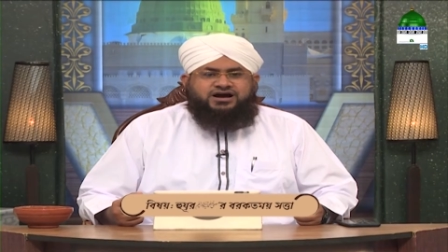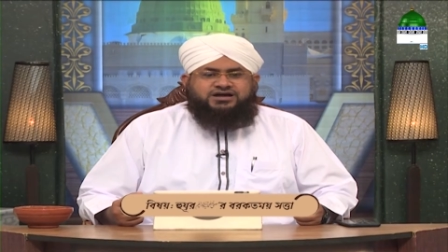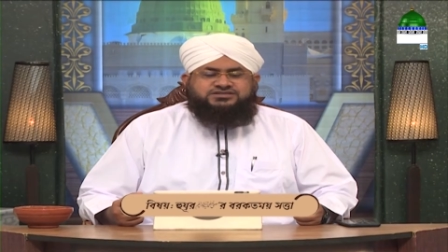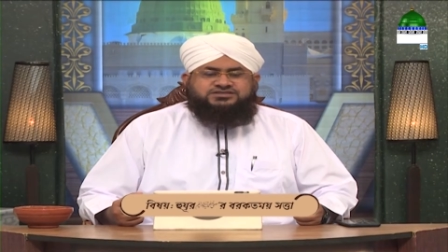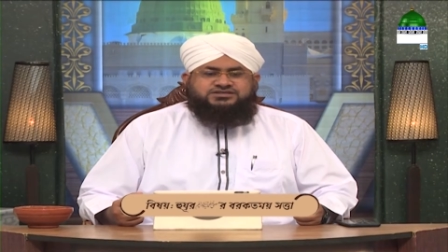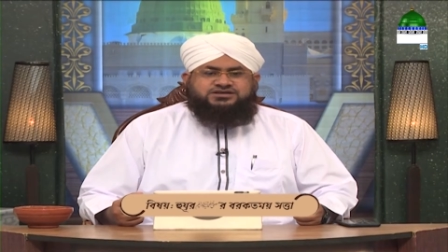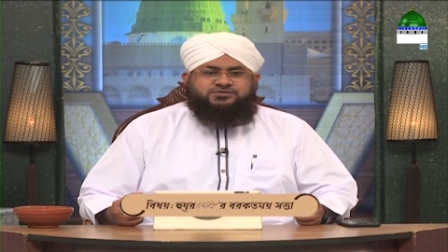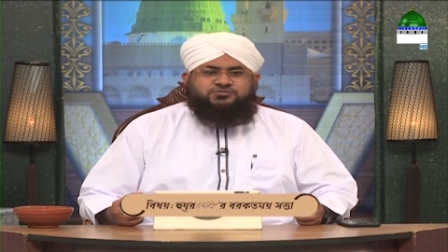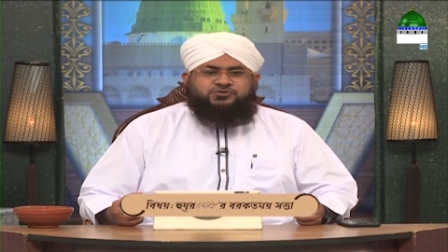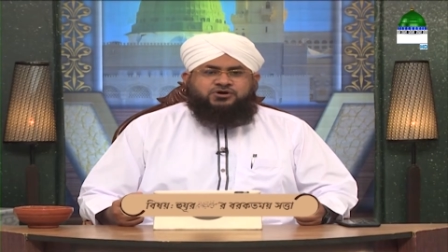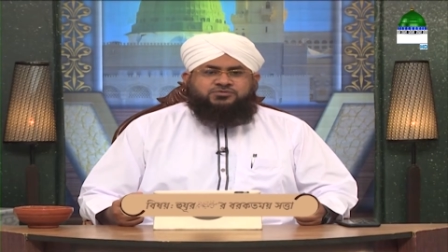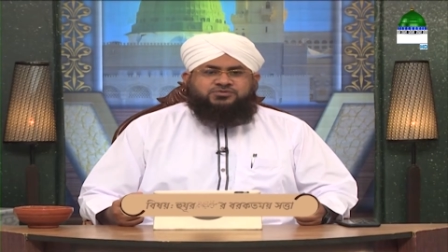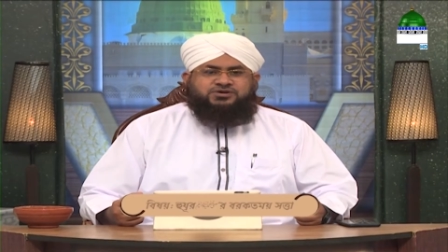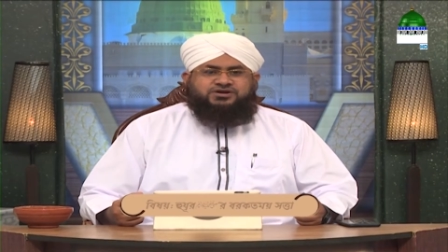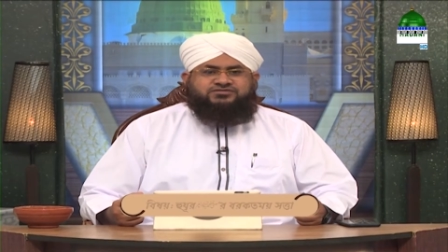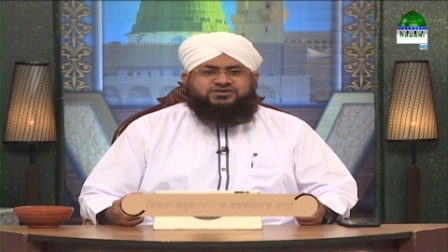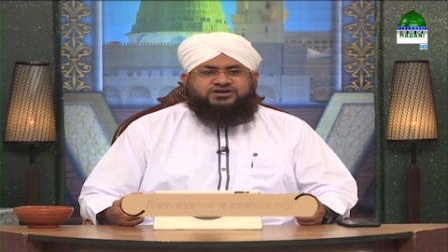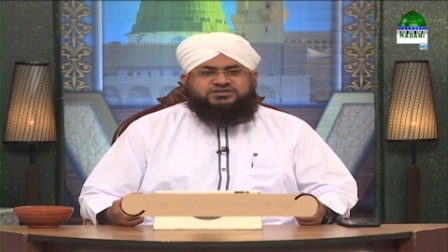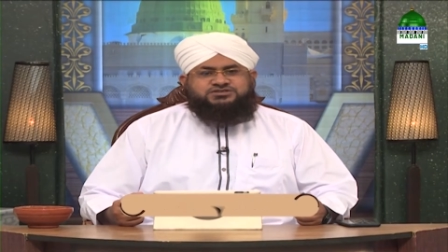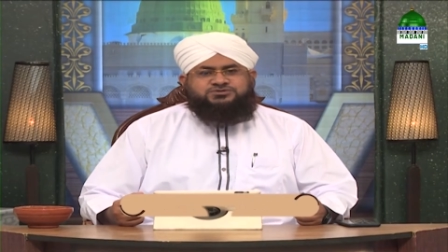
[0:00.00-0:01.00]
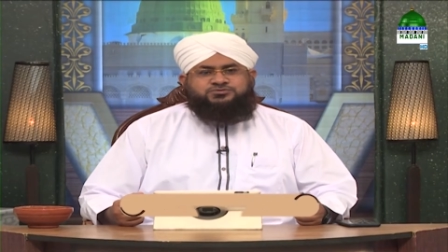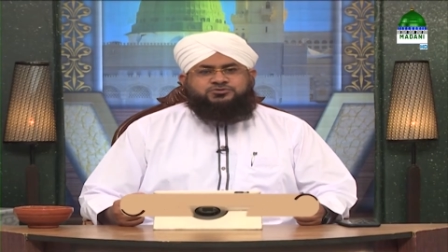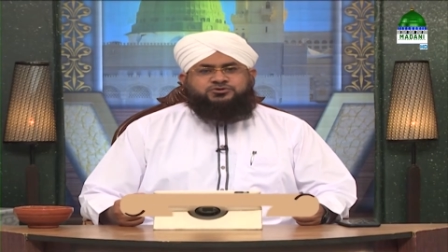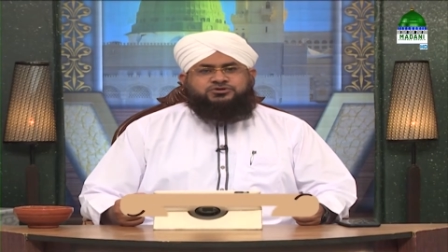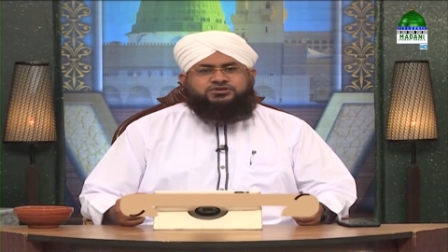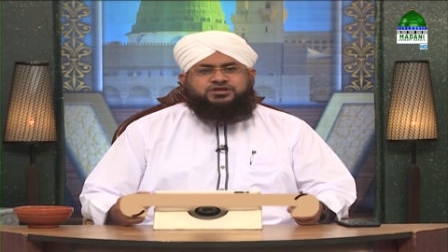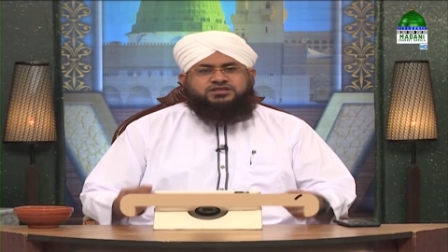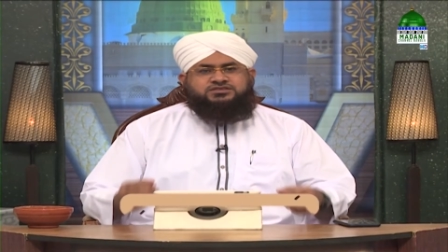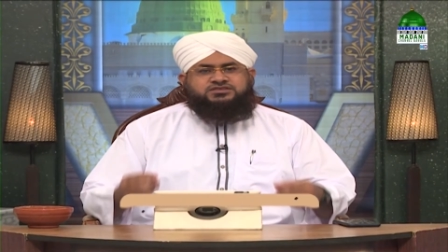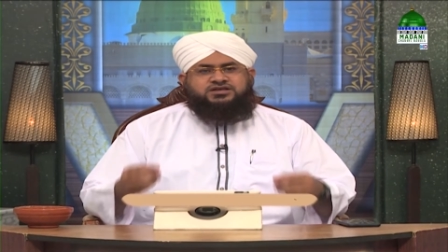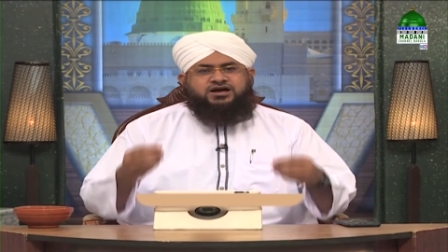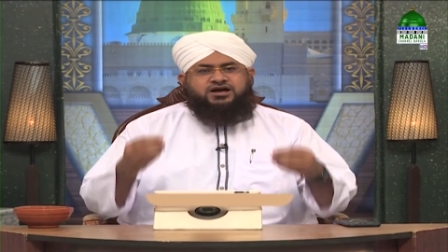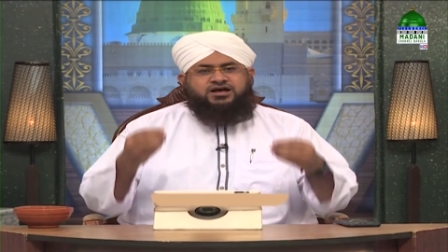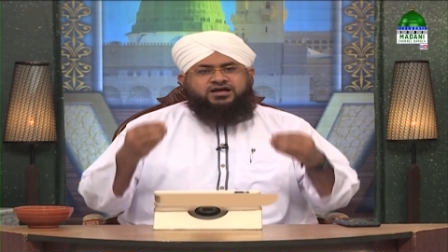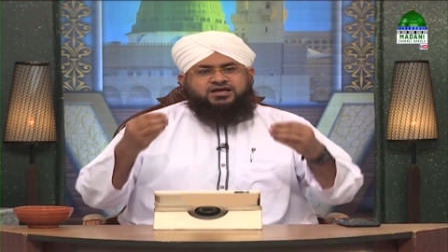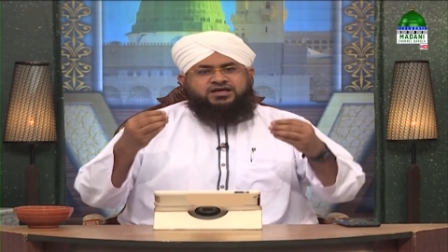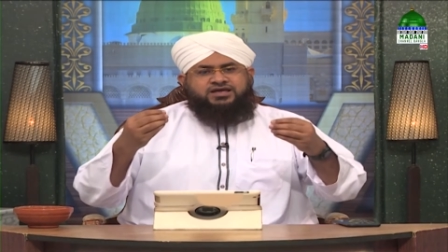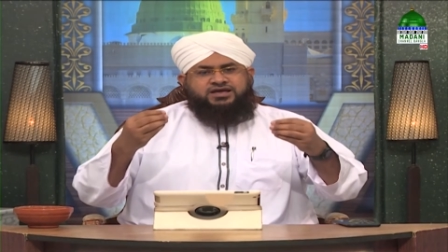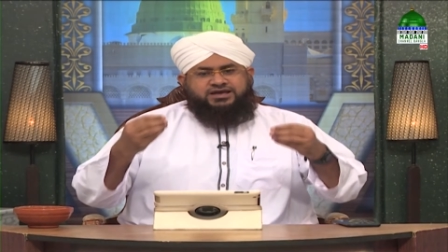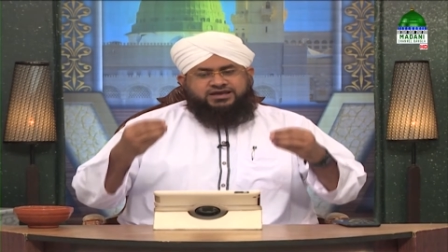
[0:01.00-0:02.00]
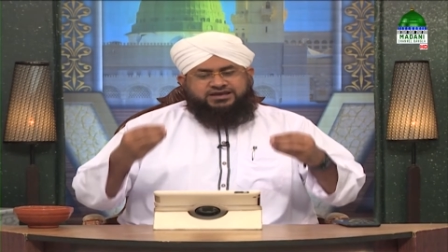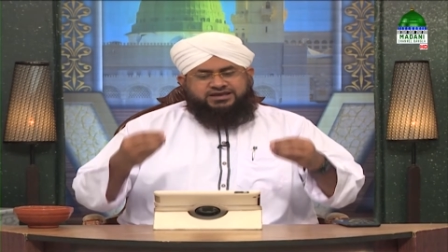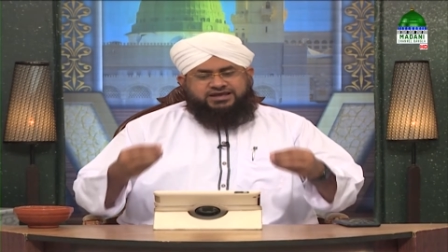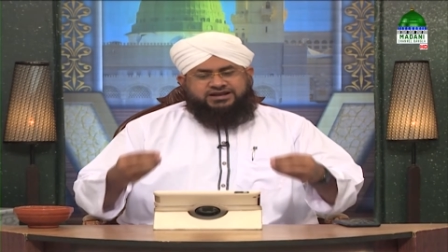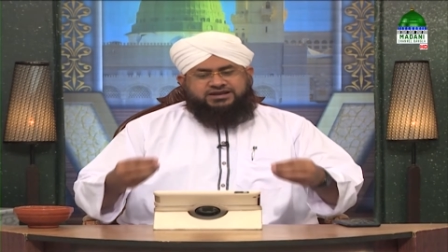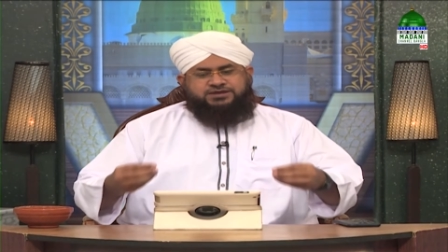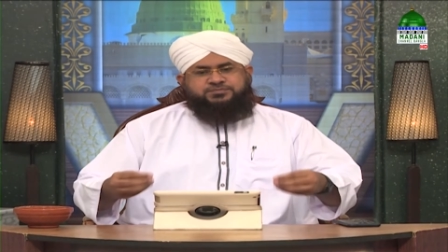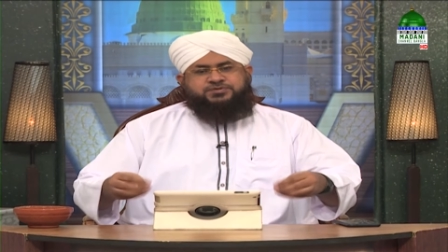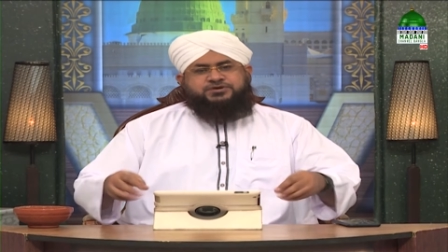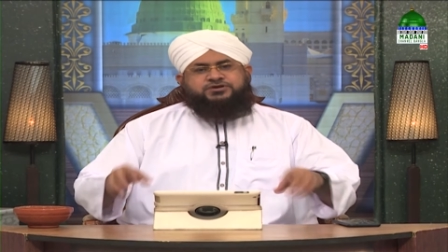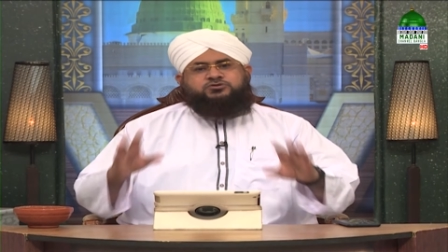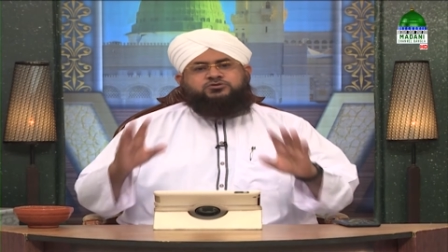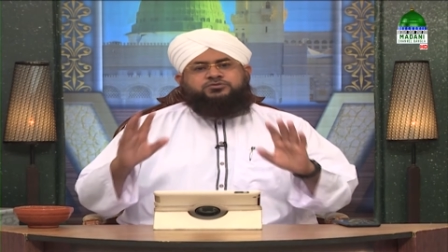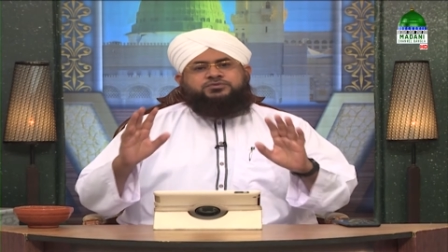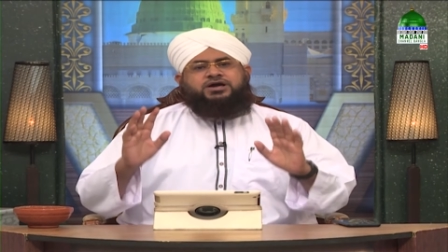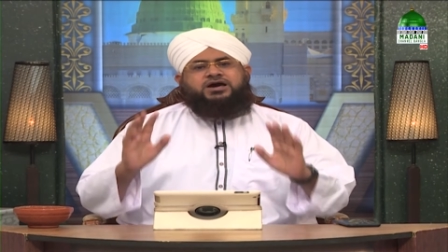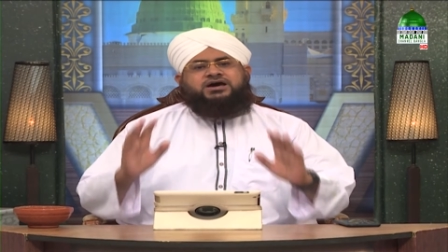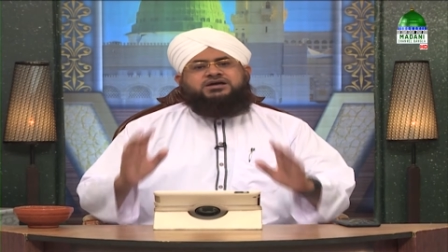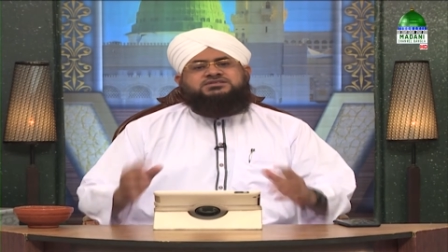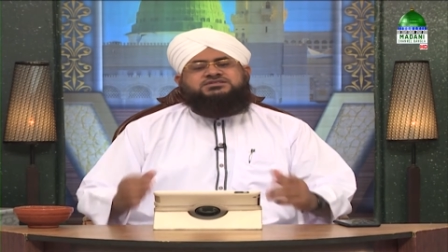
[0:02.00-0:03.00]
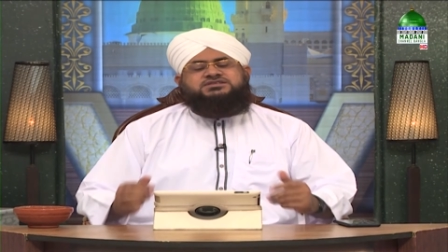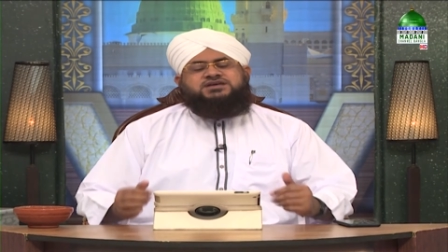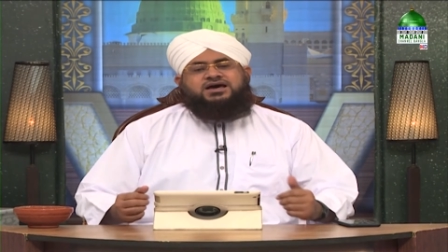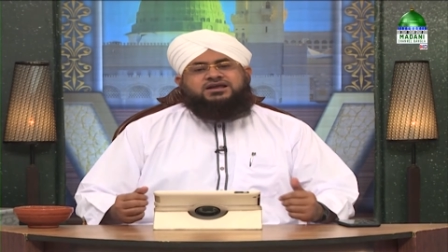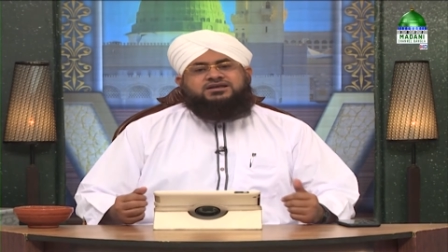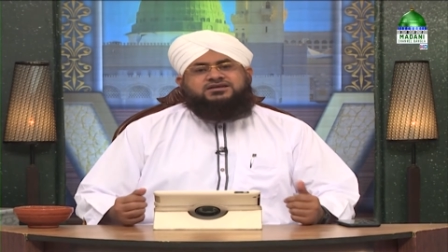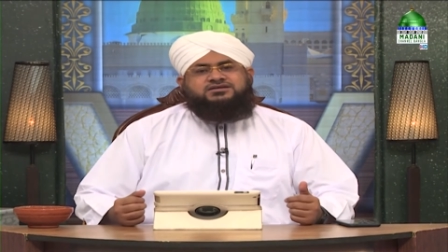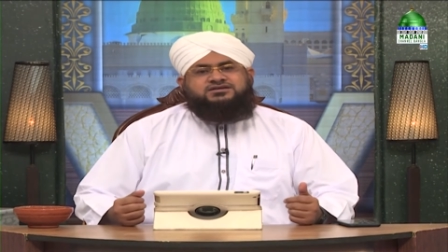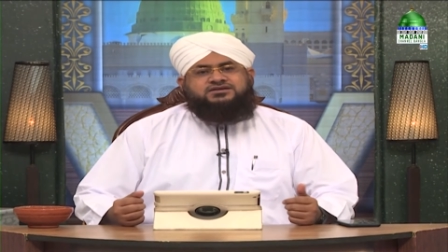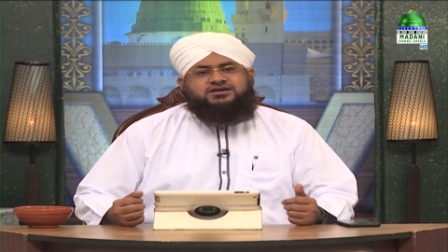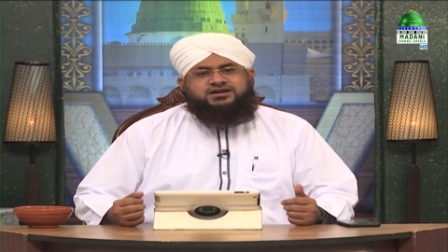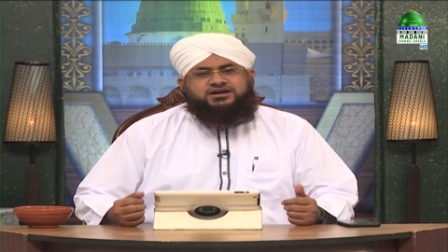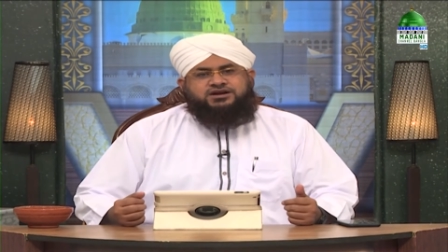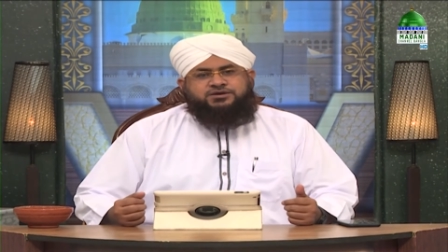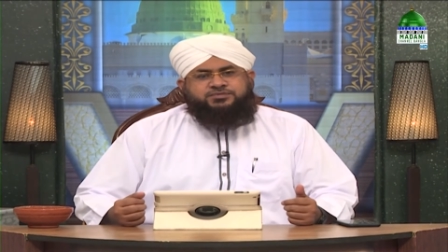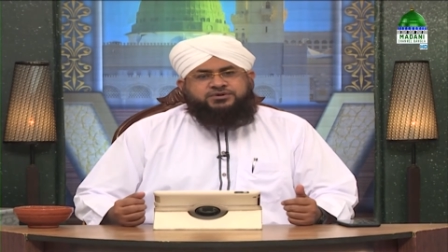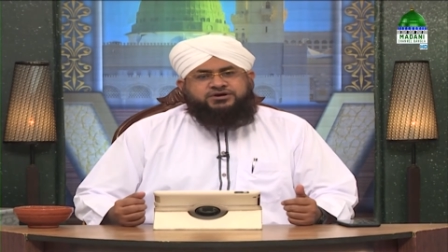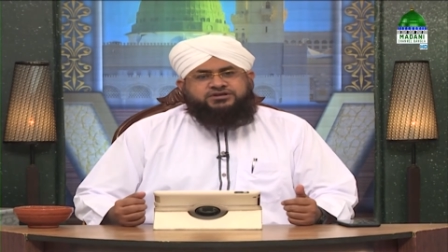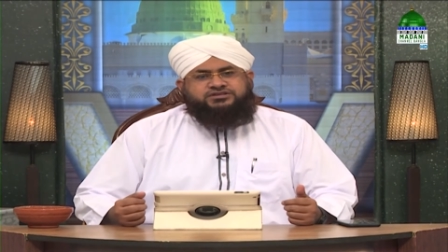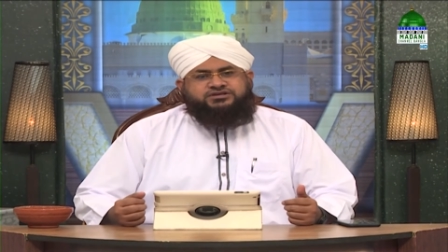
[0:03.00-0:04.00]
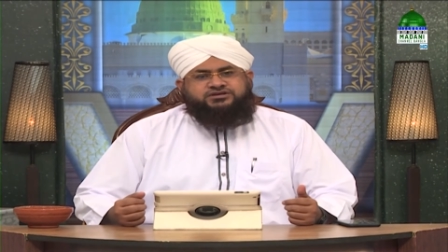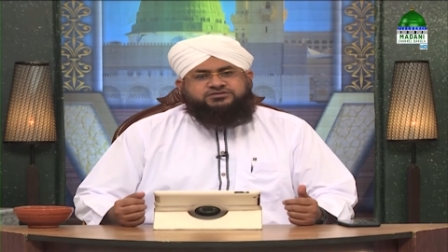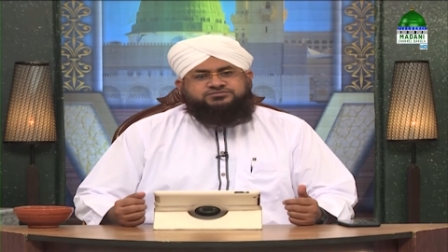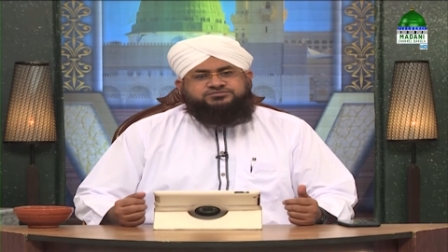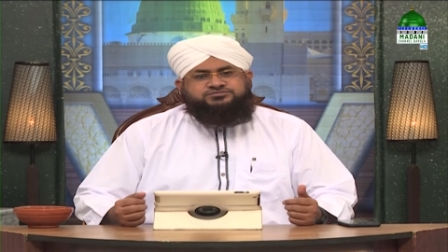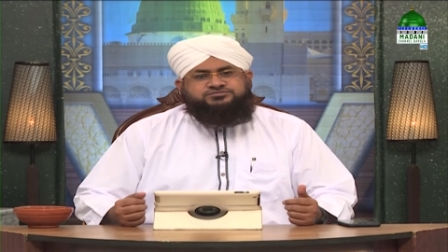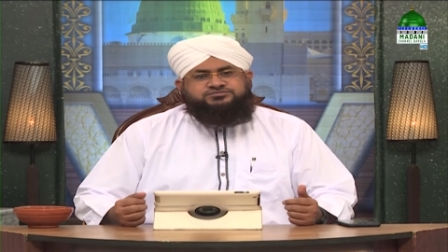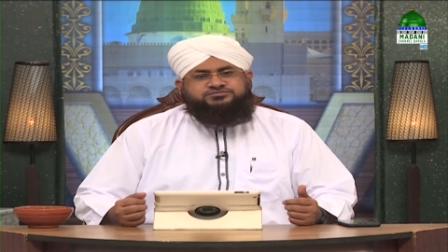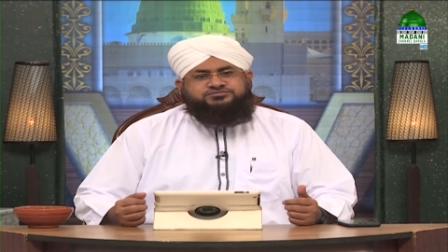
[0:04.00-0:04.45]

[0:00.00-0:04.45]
হজের বিষয়টি ওয়াজিব হয়ে যেত অর্থাৎ তোমাদের প্রতি বছর করতে হতো